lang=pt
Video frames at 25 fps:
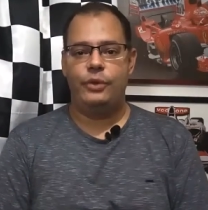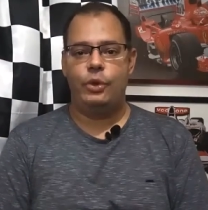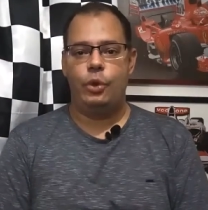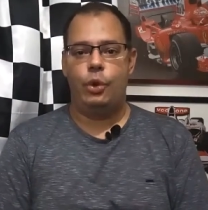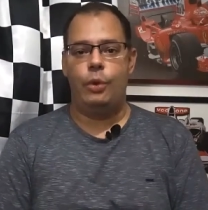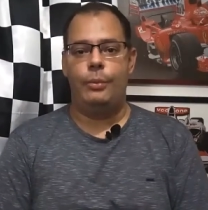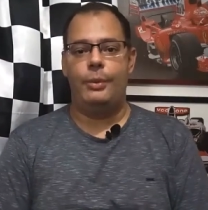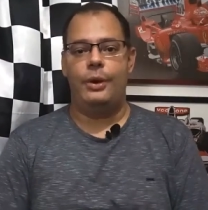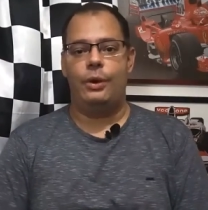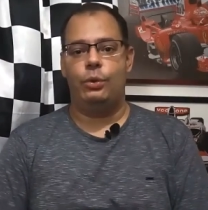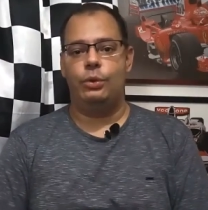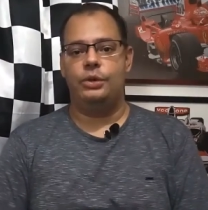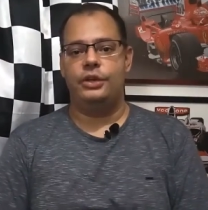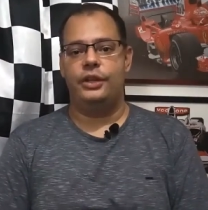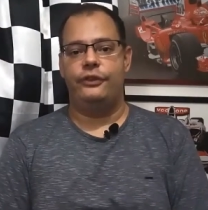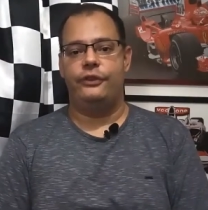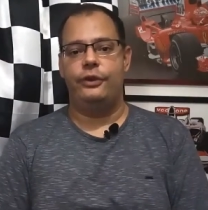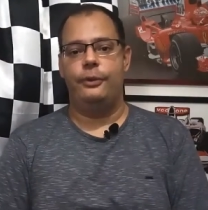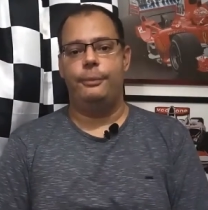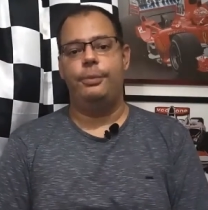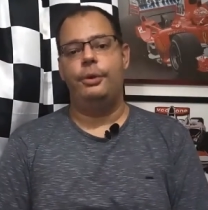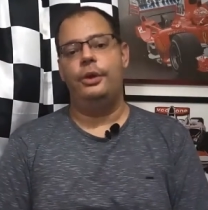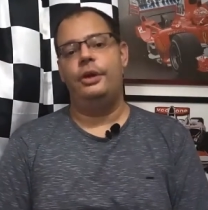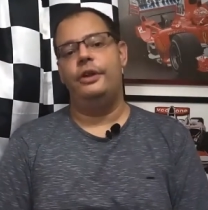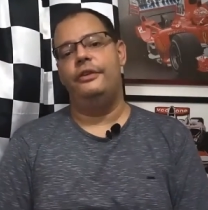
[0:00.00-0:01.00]
como
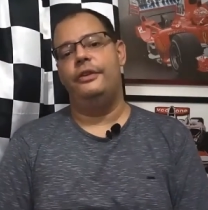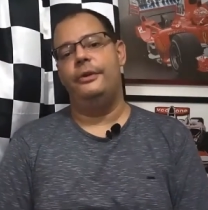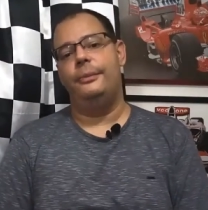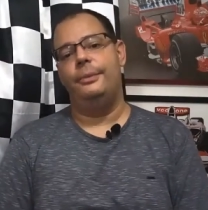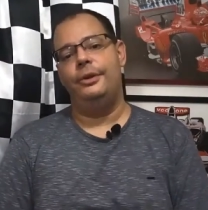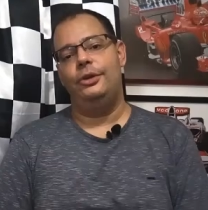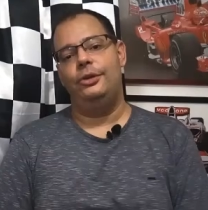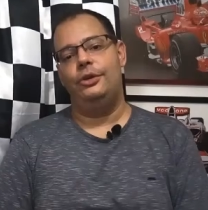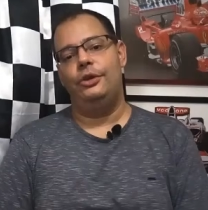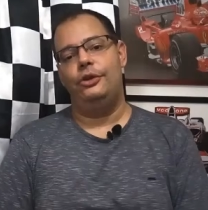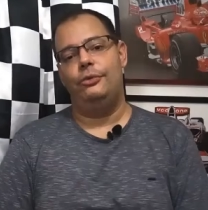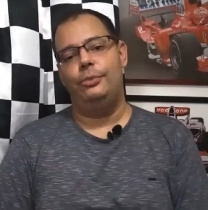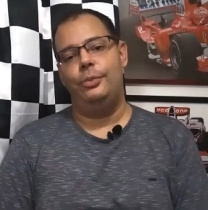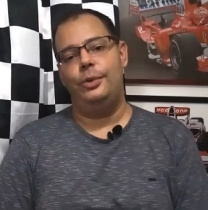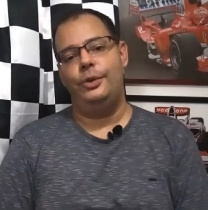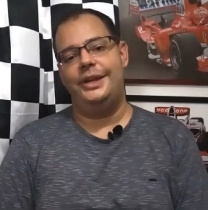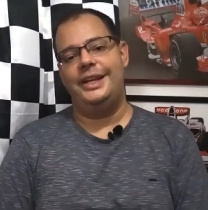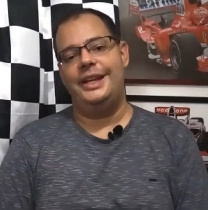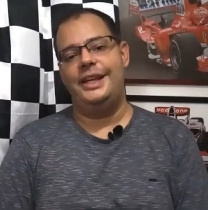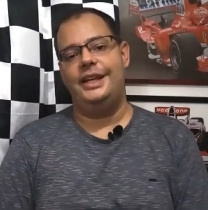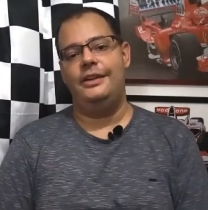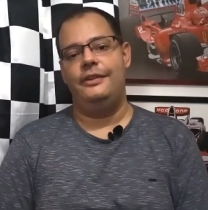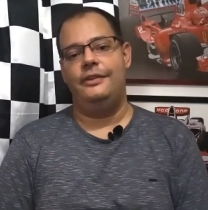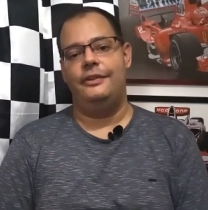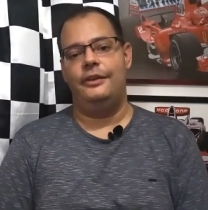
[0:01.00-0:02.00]
aconteceu, por exemplo, em
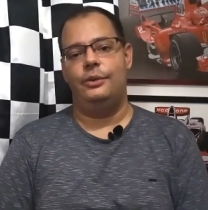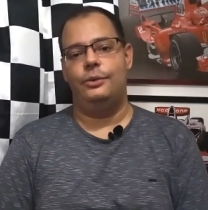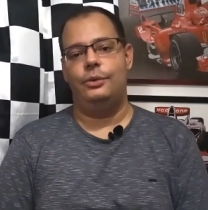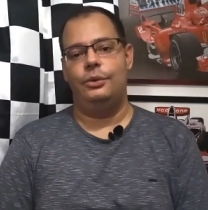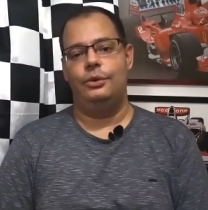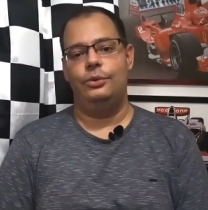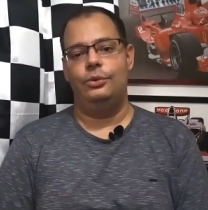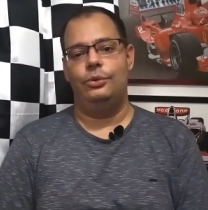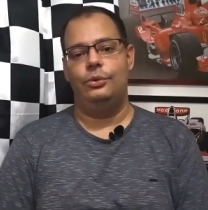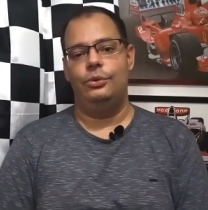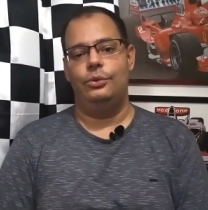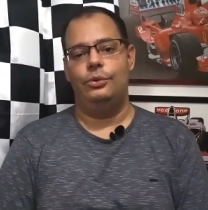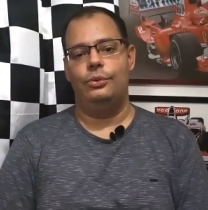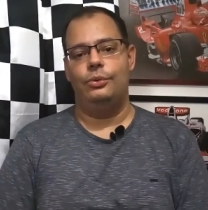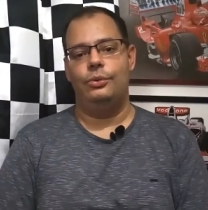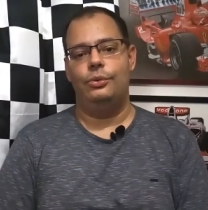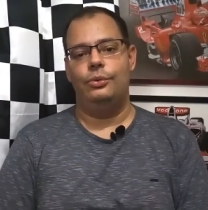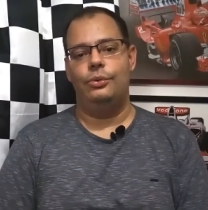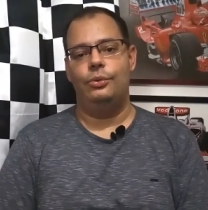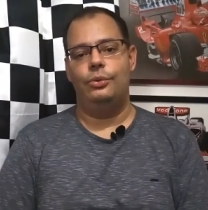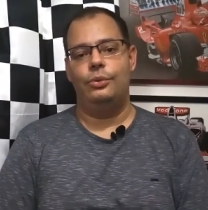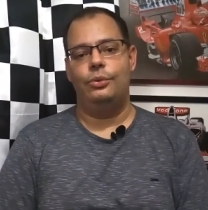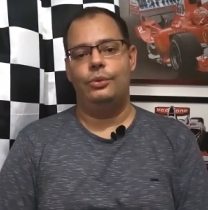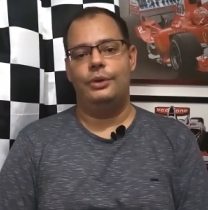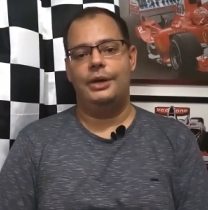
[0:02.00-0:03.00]
2015, quando
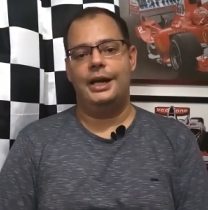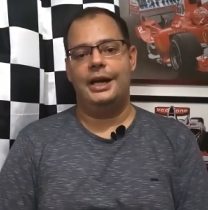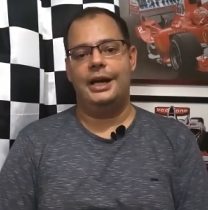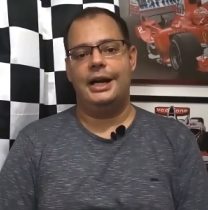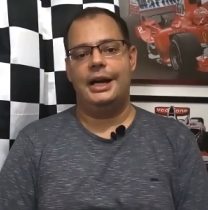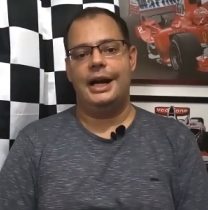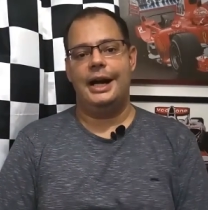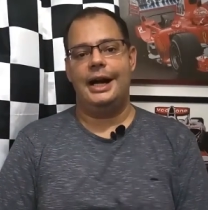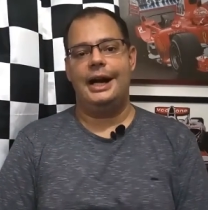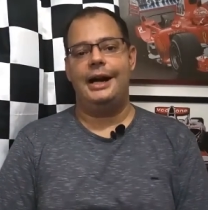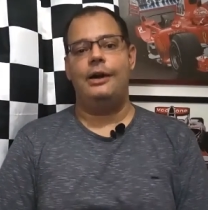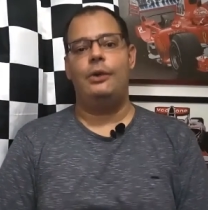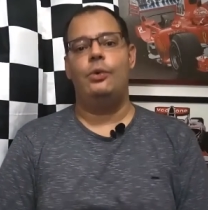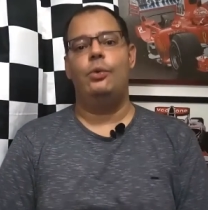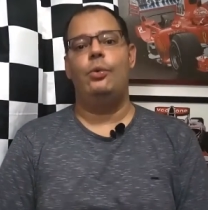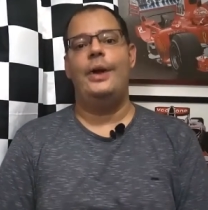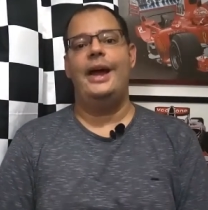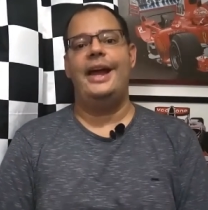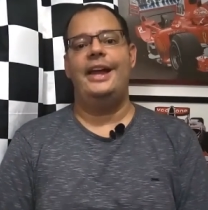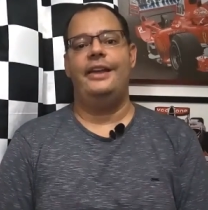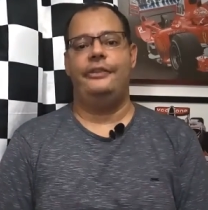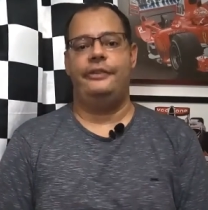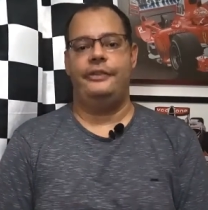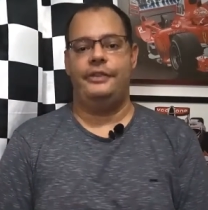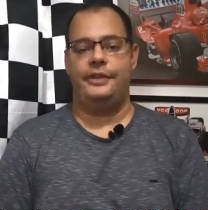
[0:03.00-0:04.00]
o carro
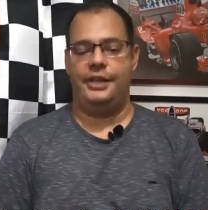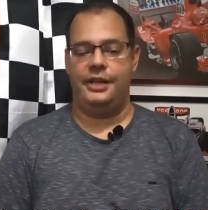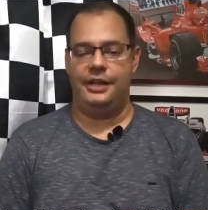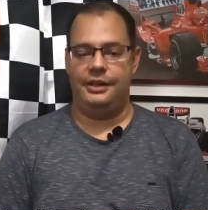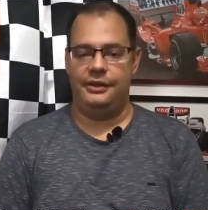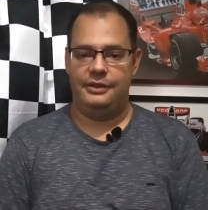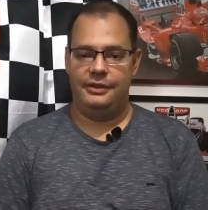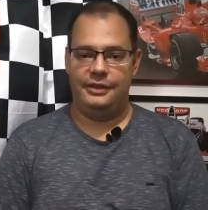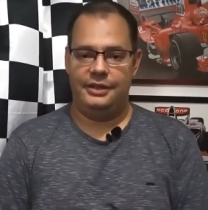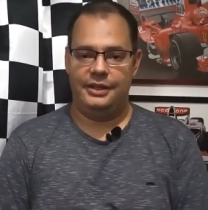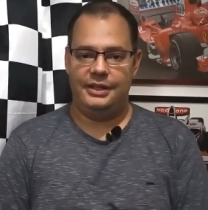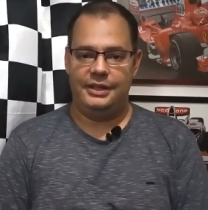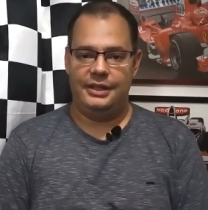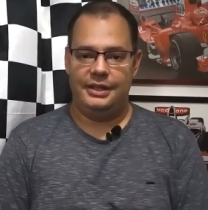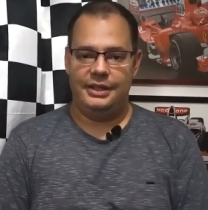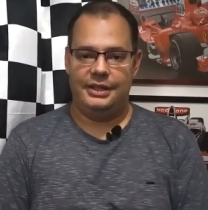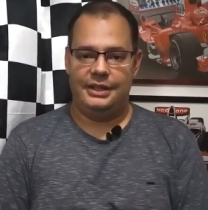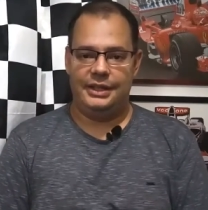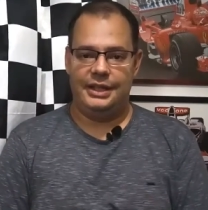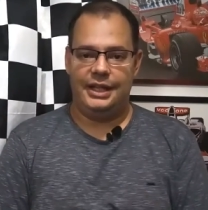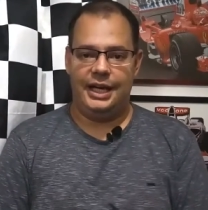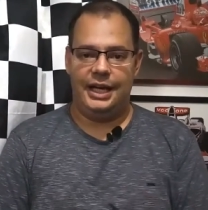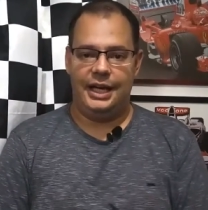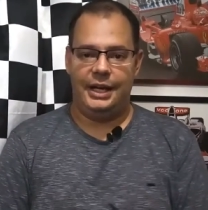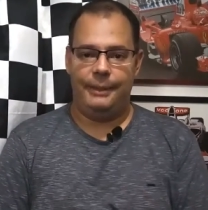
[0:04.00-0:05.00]
extra
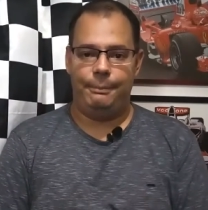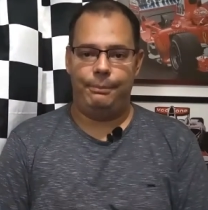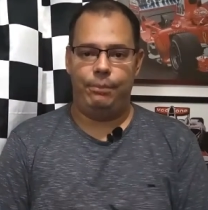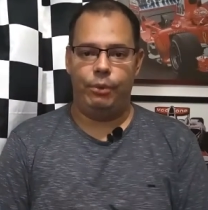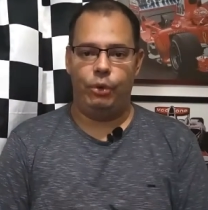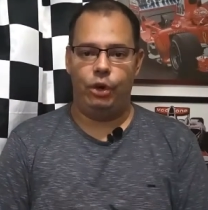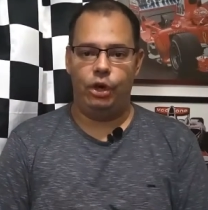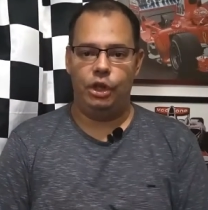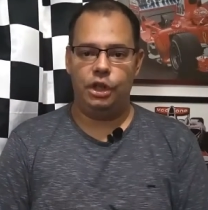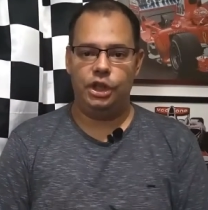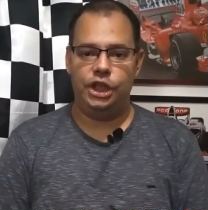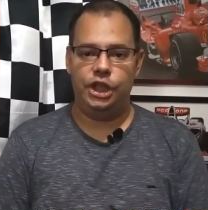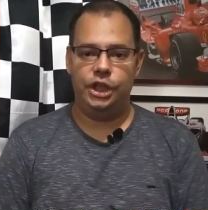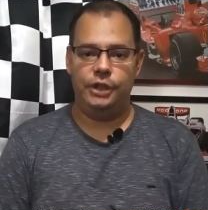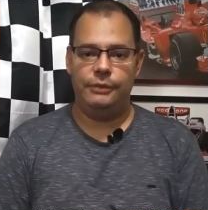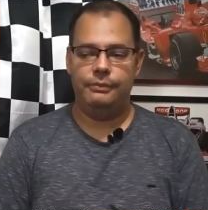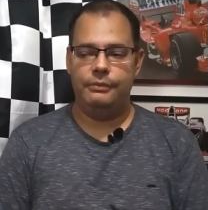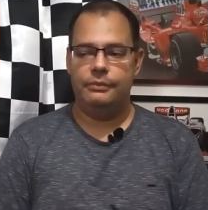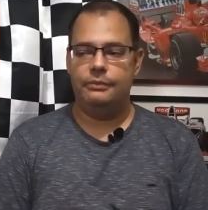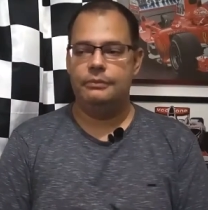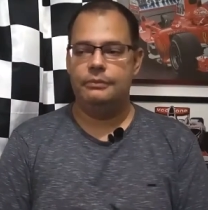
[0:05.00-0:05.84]
da Porsche,